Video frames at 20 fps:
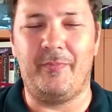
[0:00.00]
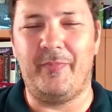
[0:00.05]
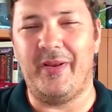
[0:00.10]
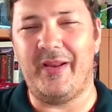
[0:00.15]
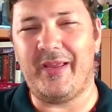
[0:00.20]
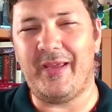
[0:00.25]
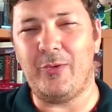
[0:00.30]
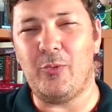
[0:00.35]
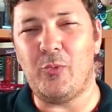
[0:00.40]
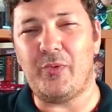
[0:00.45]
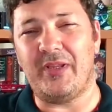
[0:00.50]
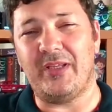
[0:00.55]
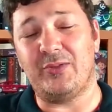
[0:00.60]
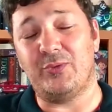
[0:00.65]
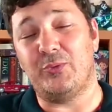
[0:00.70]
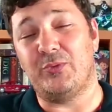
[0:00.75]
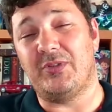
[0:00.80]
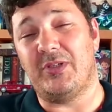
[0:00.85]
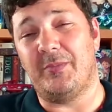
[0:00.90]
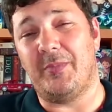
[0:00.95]
Para quem não
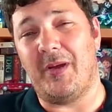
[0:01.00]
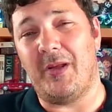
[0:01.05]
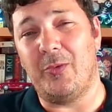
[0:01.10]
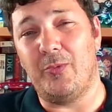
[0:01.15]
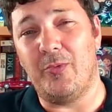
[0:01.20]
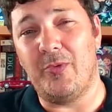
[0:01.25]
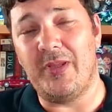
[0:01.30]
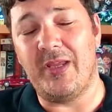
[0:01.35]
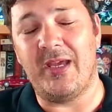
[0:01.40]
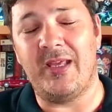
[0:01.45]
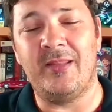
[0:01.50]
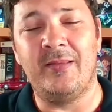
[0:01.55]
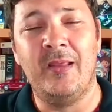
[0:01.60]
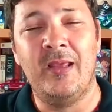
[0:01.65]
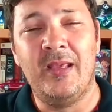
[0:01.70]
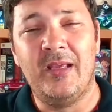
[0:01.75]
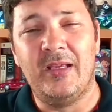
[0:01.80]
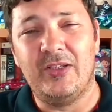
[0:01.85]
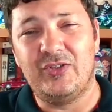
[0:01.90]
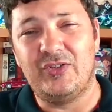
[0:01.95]
conhece o trabalho do Ian,
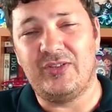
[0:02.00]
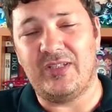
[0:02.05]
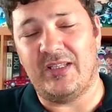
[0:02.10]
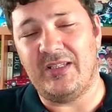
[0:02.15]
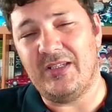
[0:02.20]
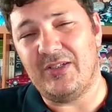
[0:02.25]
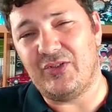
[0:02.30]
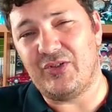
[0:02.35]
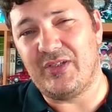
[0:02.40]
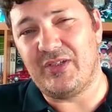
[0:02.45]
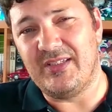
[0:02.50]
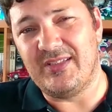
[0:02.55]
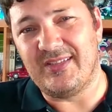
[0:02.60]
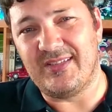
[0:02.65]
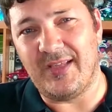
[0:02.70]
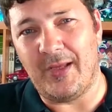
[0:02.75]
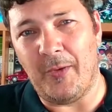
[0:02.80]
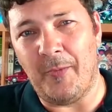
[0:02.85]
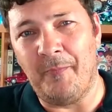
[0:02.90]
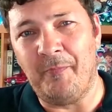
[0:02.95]
está na
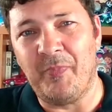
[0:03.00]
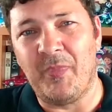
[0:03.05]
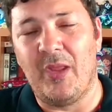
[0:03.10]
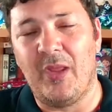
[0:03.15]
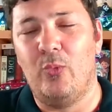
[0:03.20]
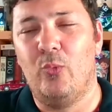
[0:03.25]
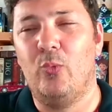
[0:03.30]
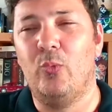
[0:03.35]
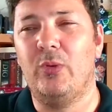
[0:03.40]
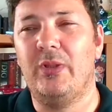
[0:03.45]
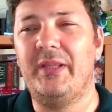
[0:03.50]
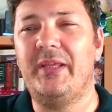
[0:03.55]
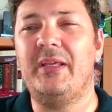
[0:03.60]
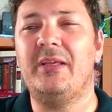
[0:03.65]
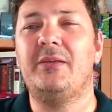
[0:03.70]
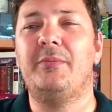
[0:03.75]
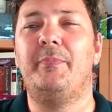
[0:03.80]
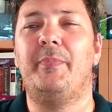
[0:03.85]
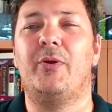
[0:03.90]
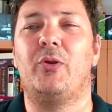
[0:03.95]
descrição o
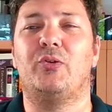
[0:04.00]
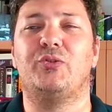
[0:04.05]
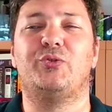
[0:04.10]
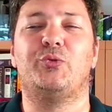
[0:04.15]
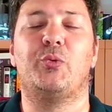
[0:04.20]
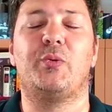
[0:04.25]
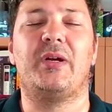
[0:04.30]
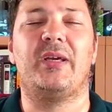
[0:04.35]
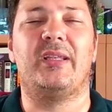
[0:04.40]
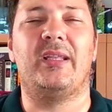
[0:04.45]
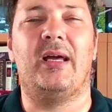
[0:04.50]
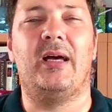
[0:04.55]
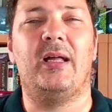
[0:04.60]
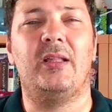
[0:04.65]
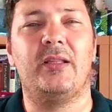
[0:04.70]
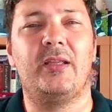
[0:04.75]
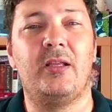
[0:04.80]
link para o seu canal.